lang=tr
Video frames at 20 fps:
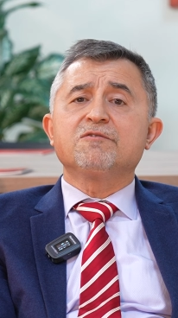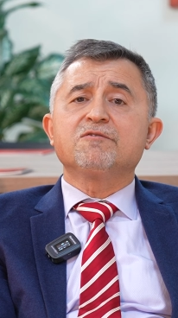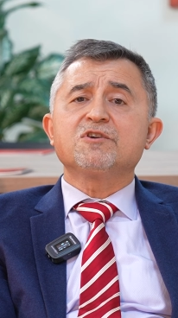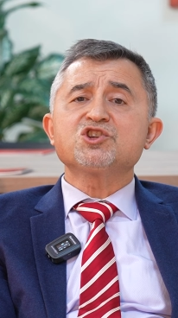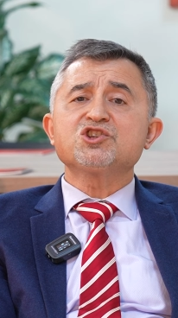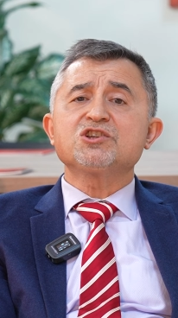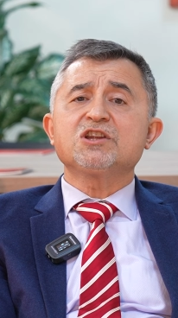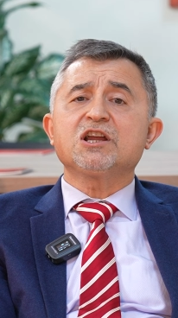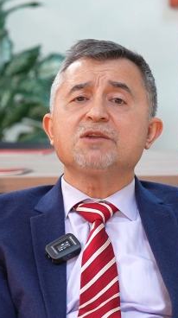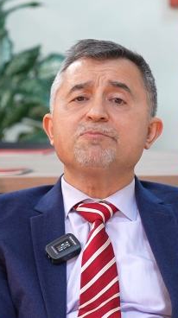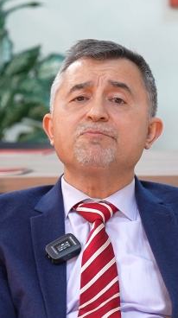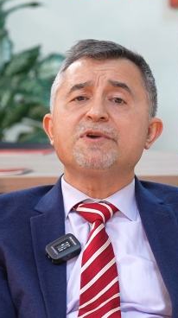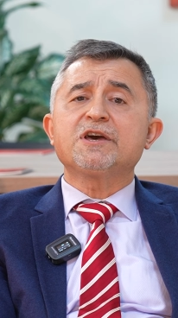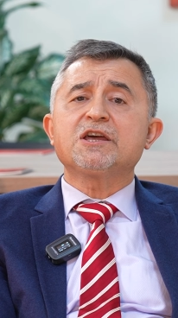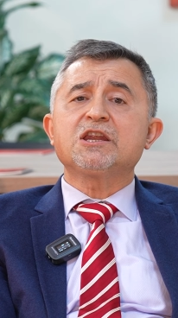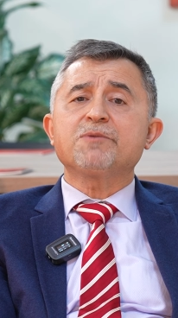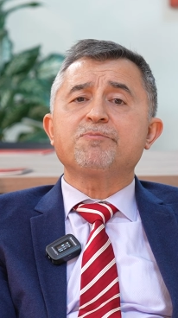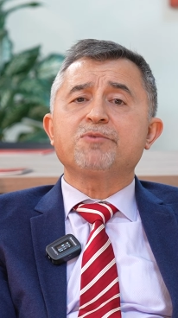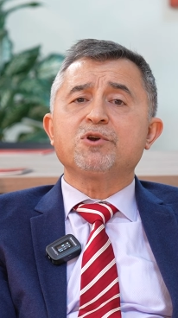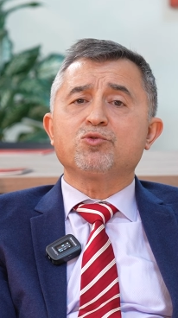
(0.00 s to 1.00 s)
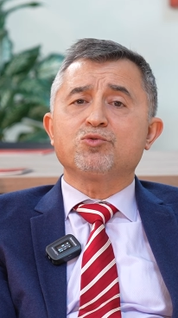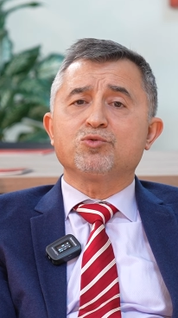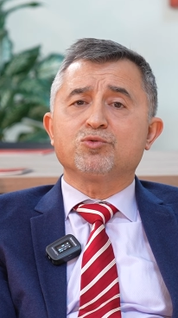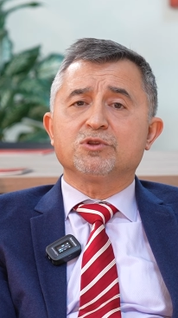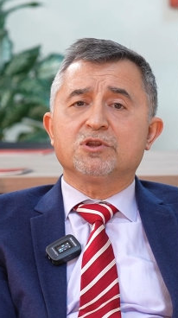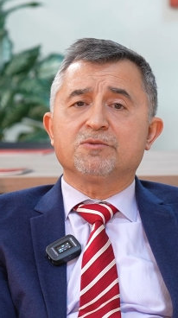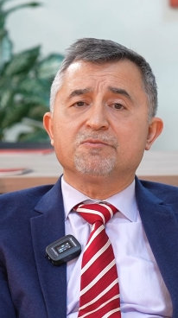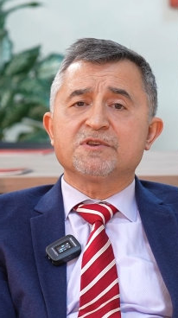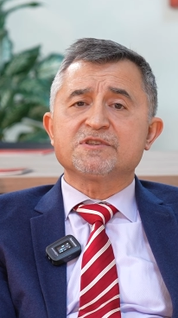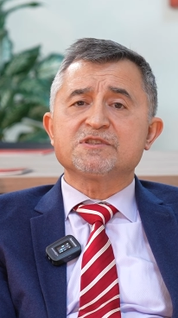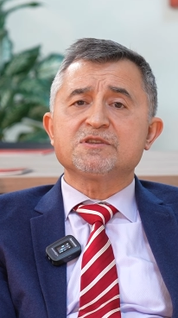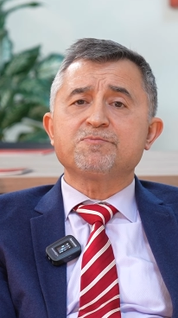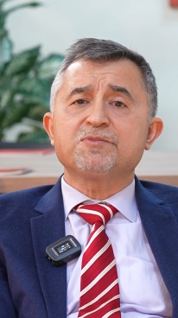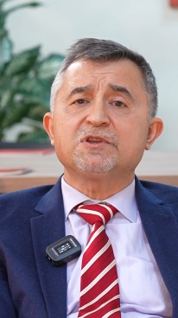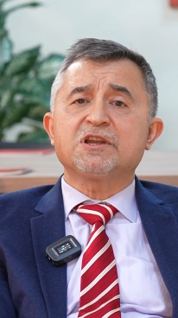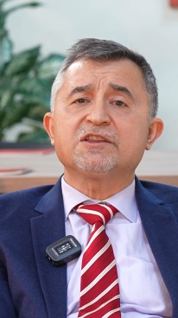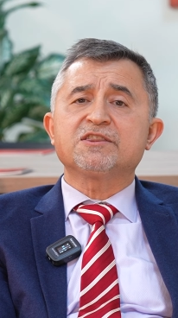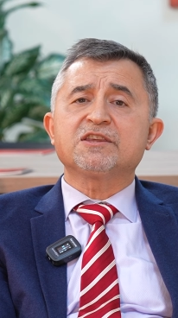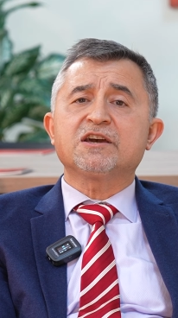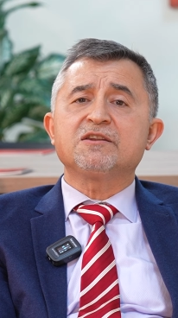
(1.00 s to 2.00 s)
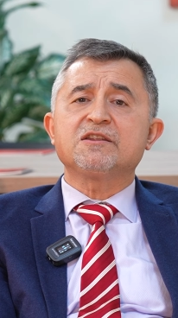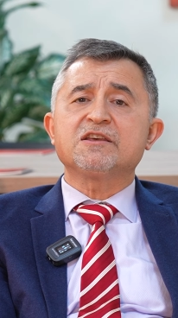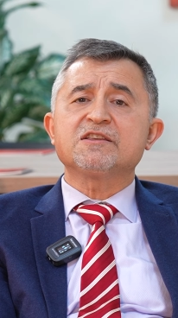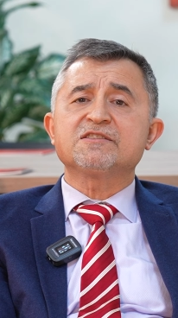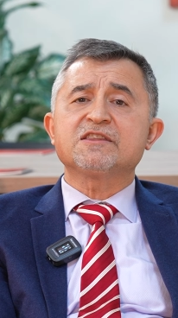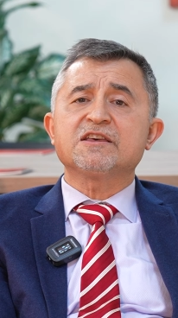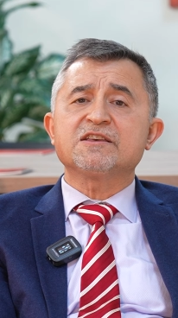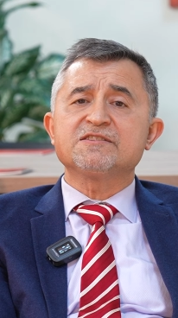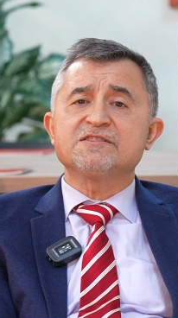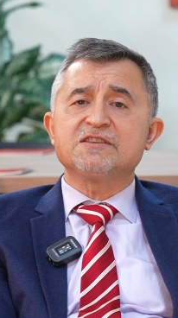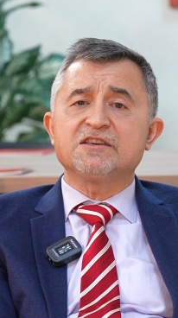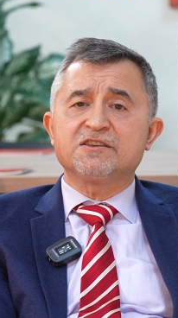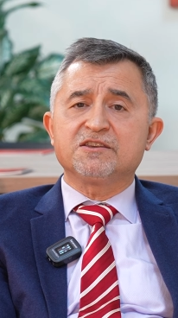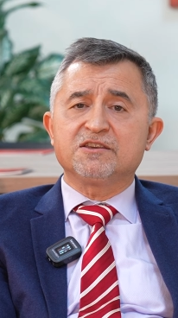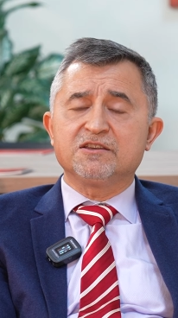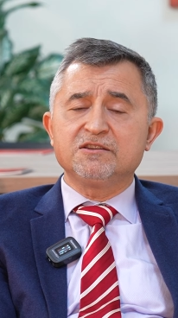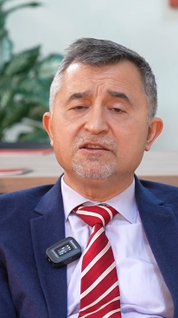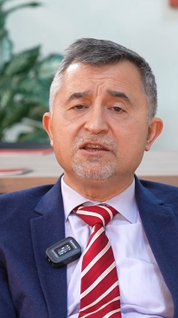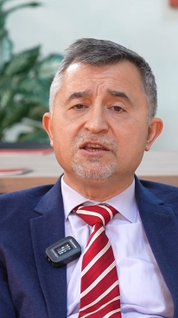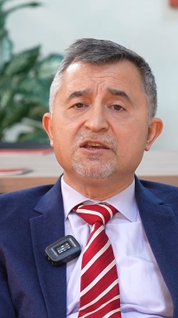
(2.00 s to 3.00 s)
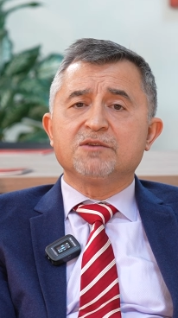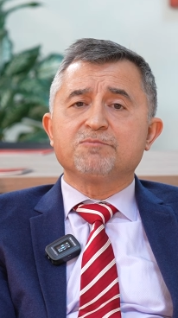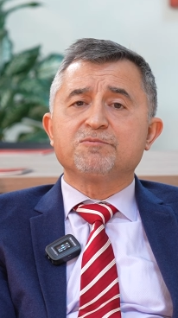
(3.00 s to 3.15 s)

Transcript: vajinal PRP uygulaması, platelletten zengin